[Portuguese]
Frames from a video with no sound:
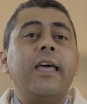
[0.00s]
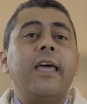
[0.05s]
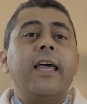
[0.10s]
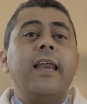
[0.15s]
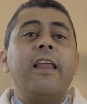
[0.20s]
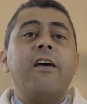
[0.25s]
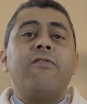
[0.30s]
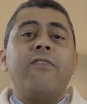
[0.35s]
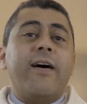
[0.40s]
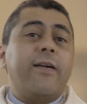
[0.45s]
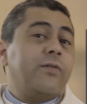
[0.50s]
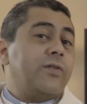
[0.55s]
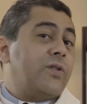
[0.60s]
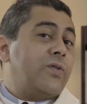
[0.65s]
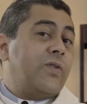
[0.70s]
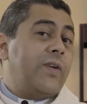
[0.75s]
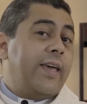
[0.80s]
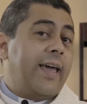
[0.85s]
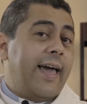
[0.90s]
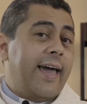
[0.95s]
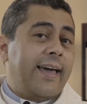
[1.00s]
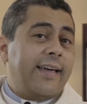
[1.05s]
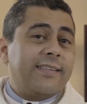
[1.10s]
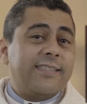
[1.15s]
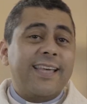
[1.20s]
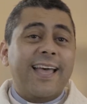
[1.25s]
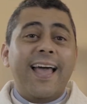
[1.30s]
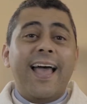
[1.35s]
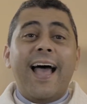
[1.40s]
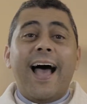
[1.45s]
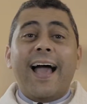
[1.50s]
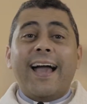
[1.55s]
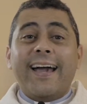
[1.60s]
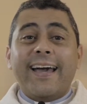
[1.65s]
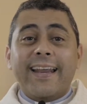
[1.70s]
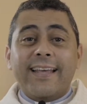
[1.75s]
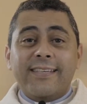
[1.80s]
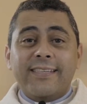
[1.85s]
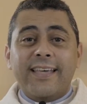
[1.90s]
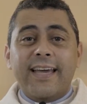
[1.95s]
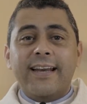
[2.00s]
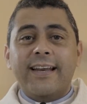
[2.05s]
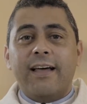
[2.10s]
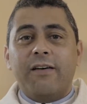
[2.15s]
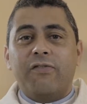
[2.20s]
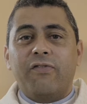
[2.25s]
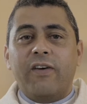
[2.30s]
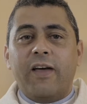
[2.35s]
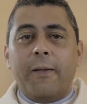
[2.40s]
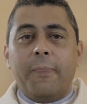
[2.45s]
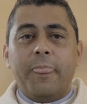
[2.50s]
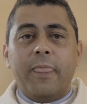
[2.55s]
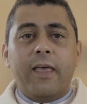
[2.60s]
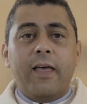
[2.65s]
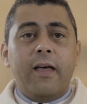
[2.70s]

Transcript: e levar os fiéis a crescer na fé.